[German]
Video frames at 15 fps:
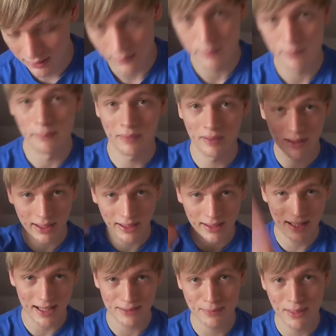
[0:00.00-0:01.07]
einen kleinen
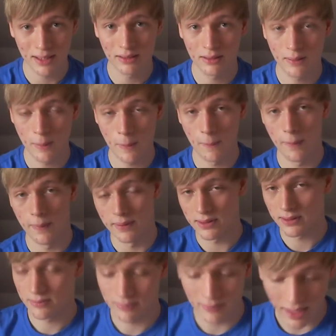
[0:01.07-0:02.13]
Cut machen
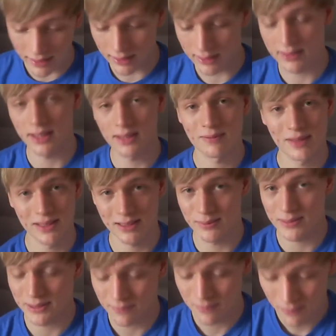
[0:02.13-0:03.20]
und einen anderen Tag
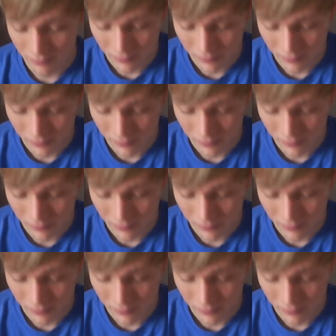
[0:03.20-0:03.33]
weitermachen.